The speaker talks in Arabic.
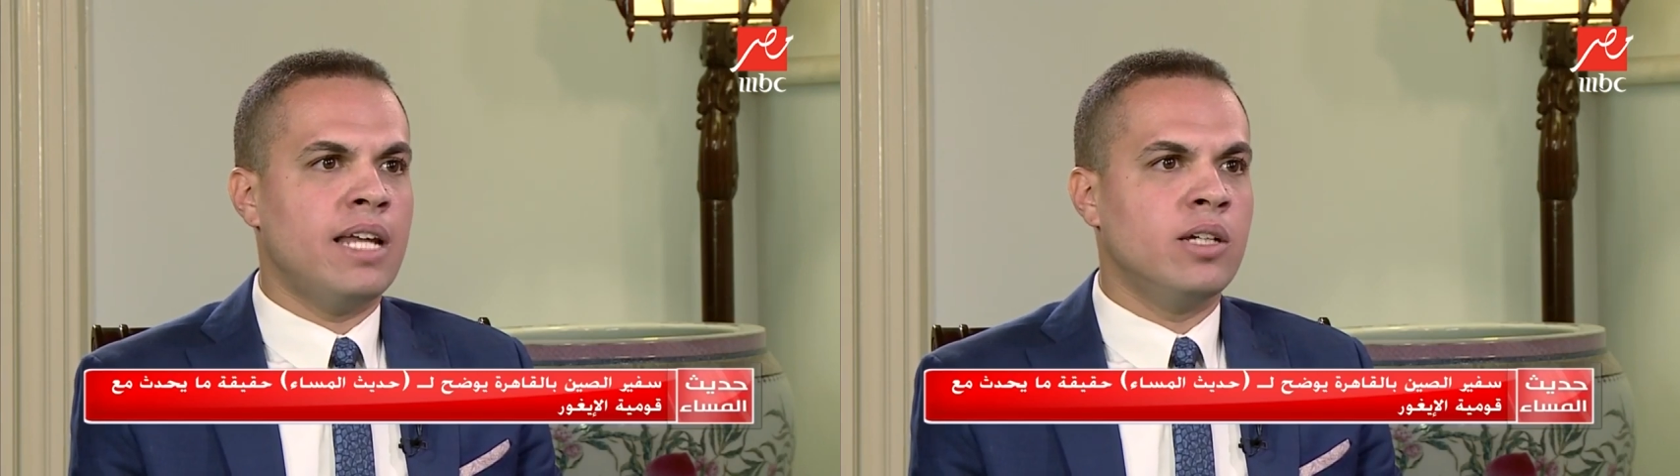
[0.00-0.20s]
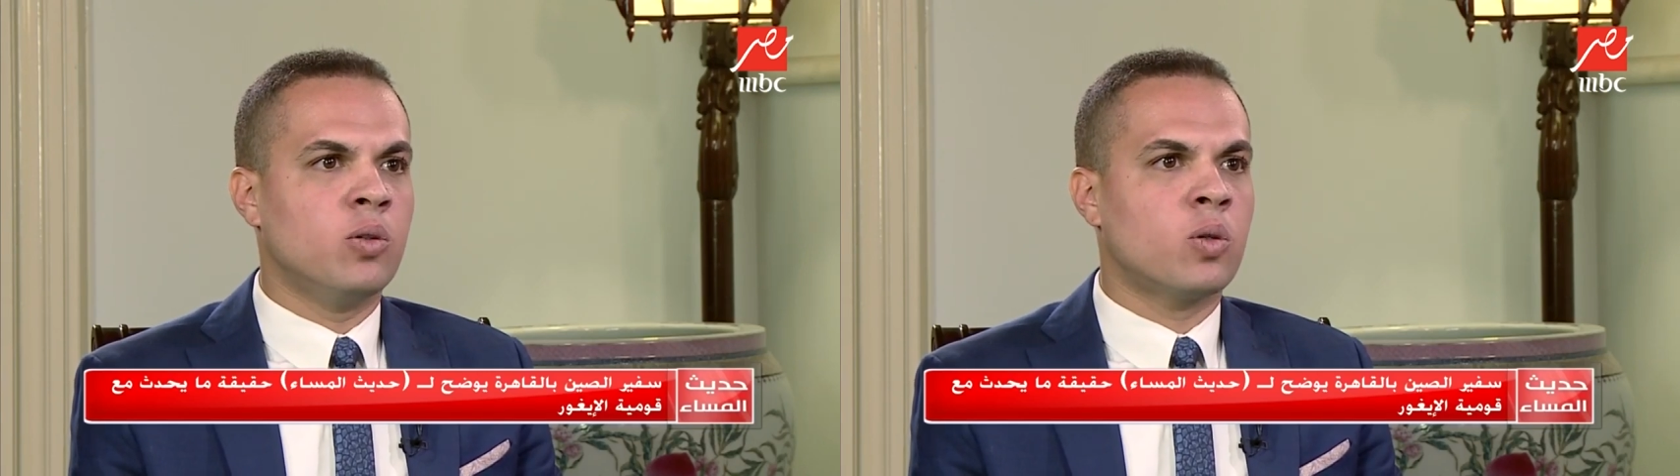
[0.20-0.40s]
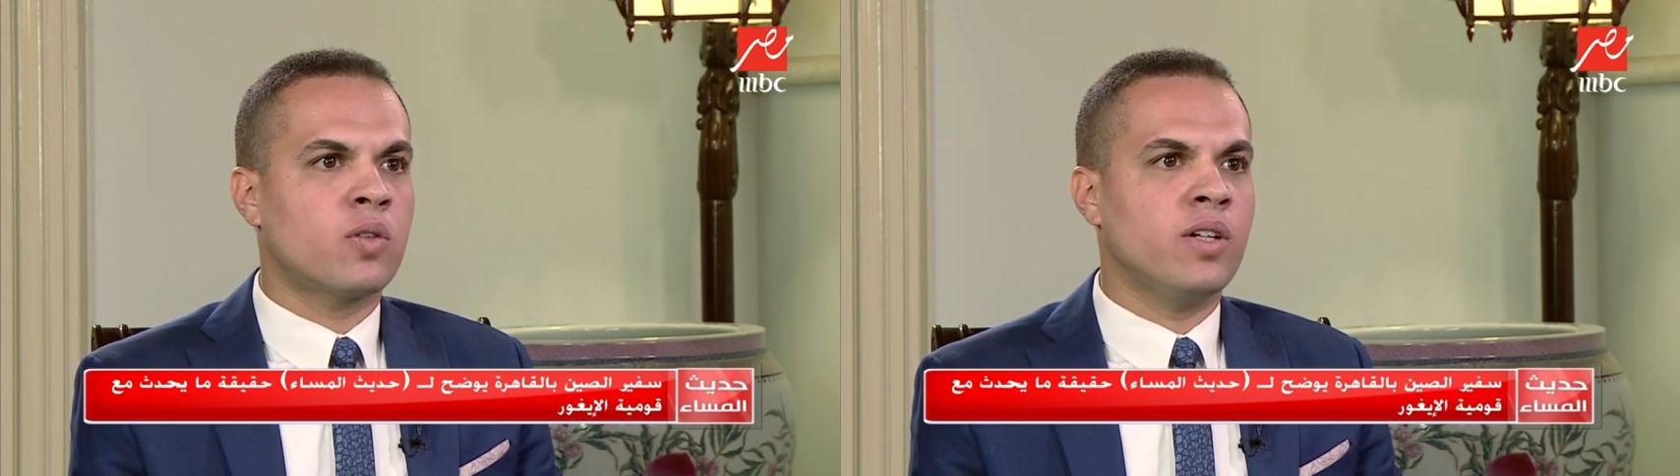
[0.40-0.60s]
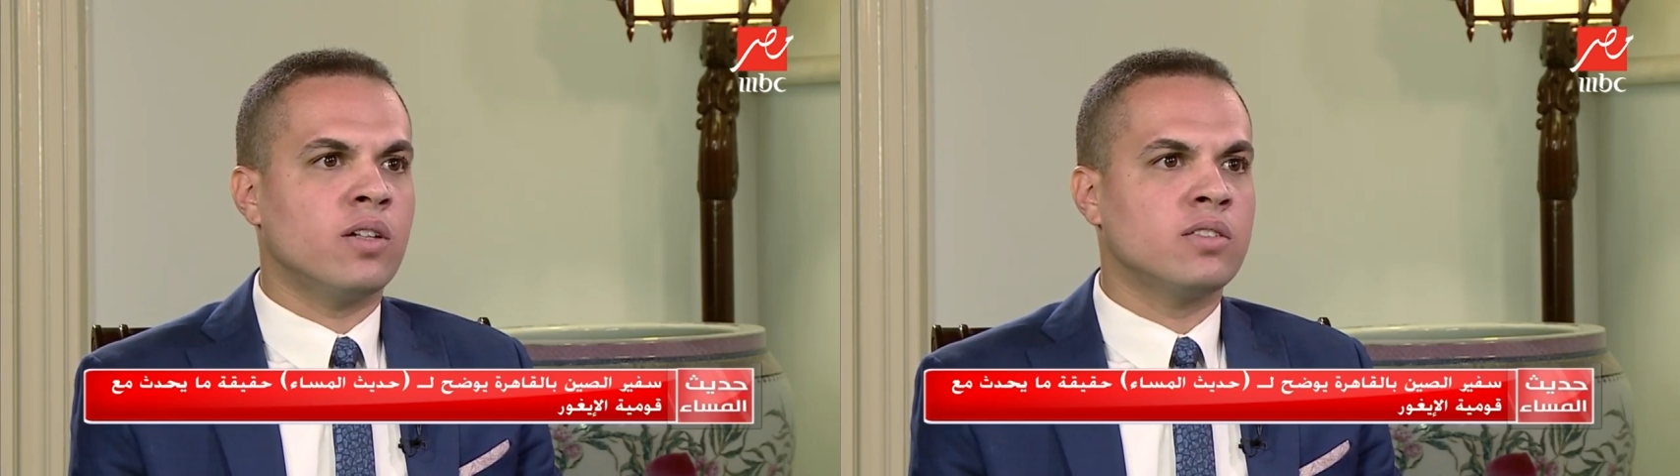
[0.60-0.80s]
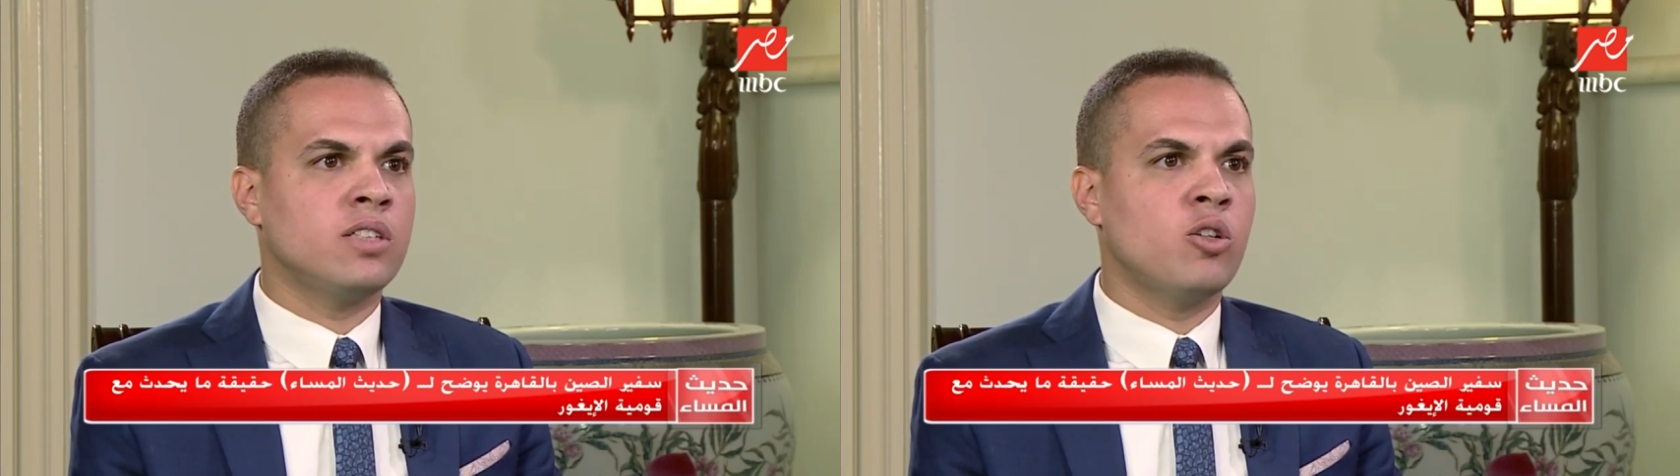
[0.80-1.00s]
الإيجور في
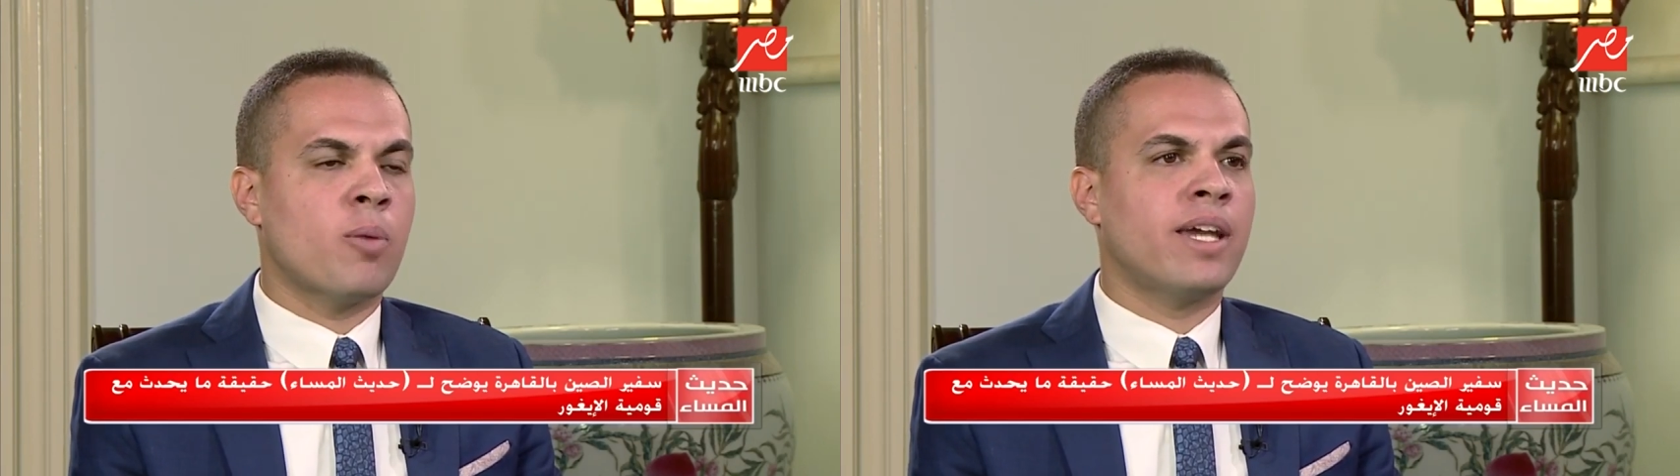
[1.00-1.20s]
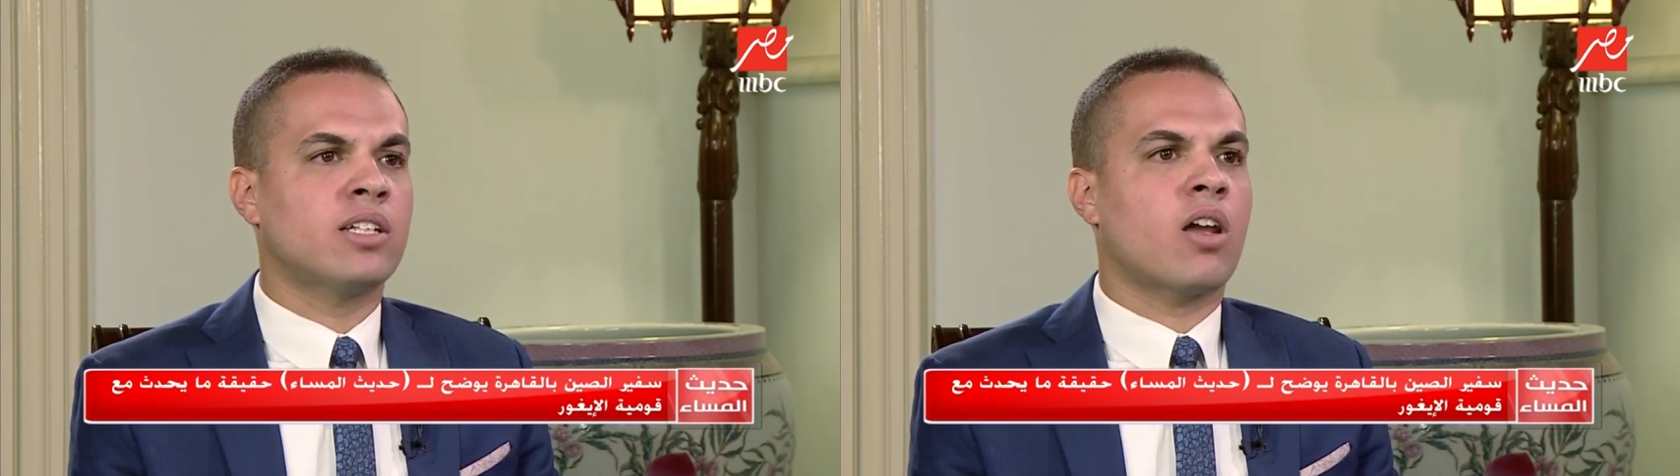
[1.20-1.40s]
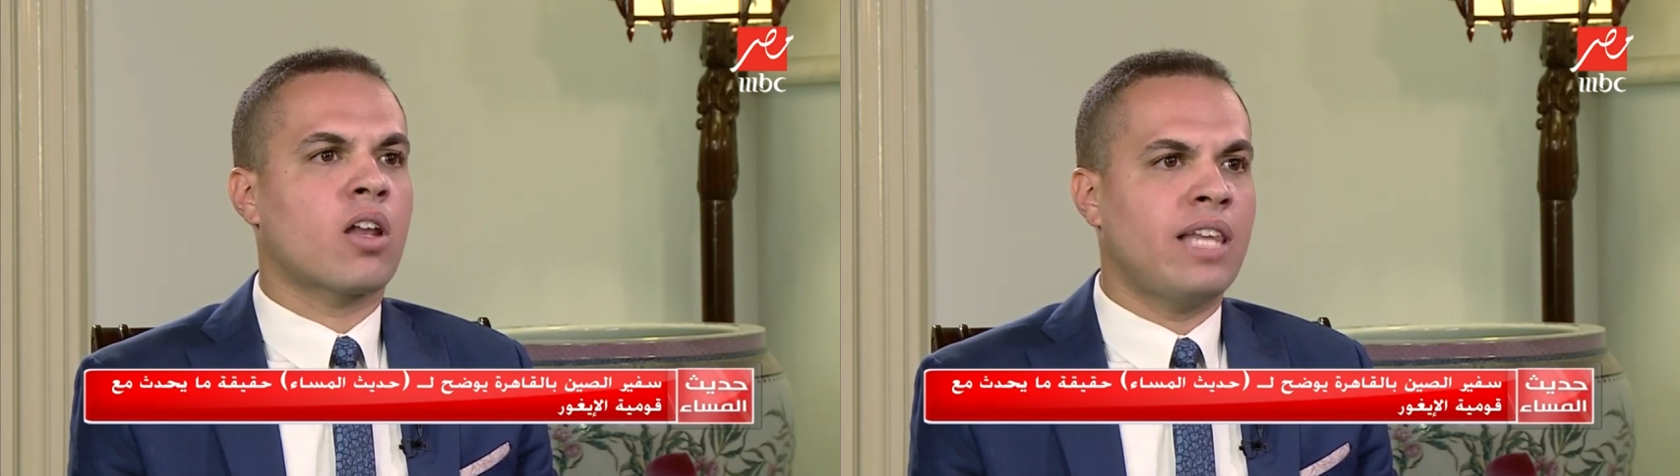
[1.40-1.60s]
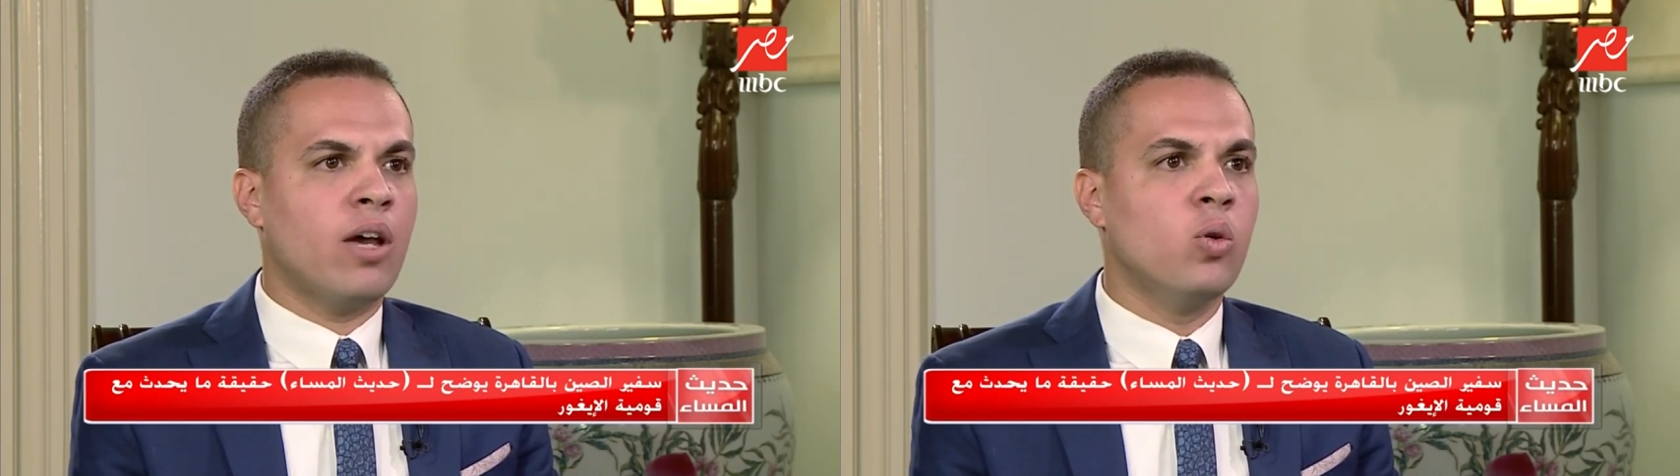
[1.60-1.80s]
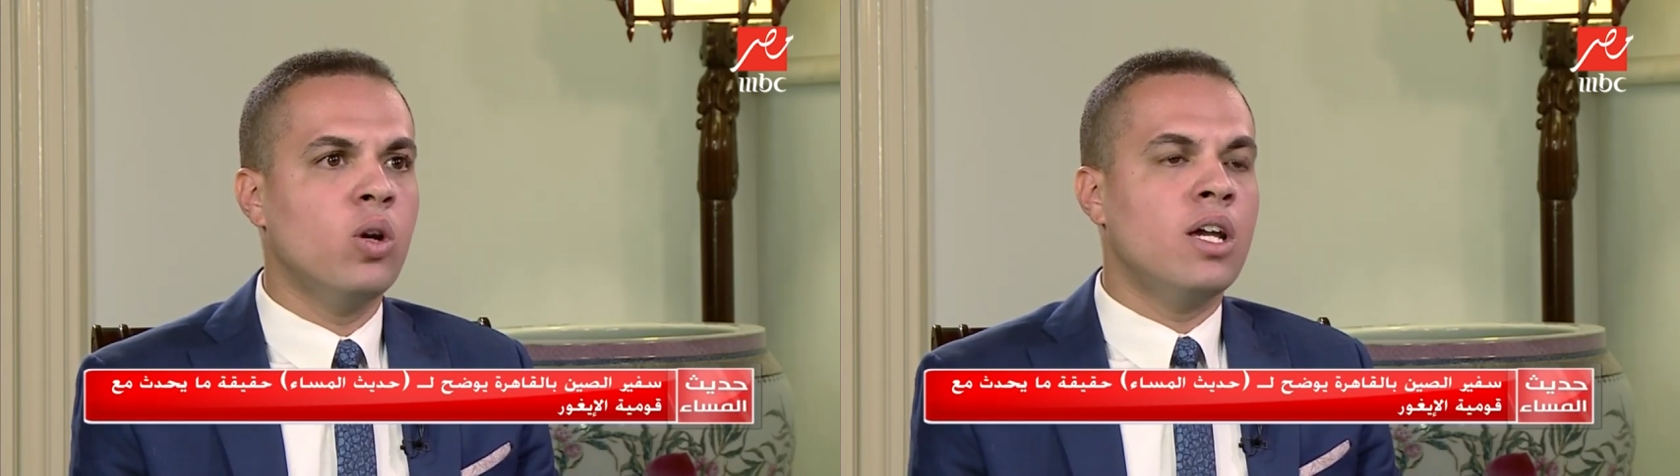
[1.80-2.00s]
الصين وما يتعرض
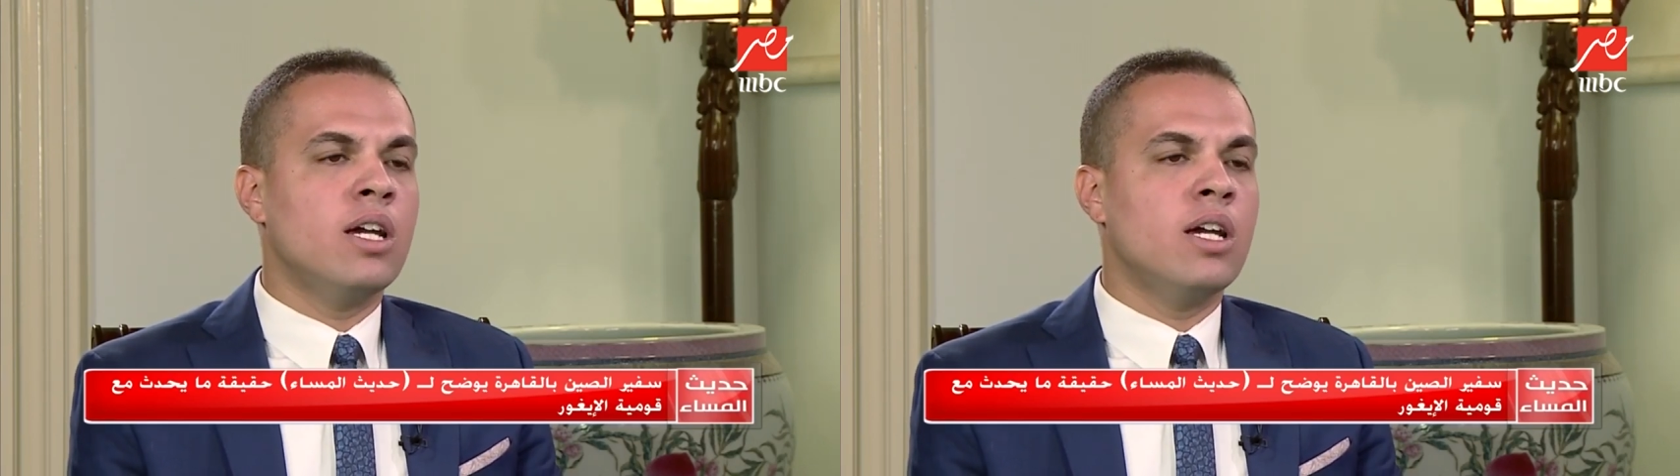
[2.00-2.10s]
له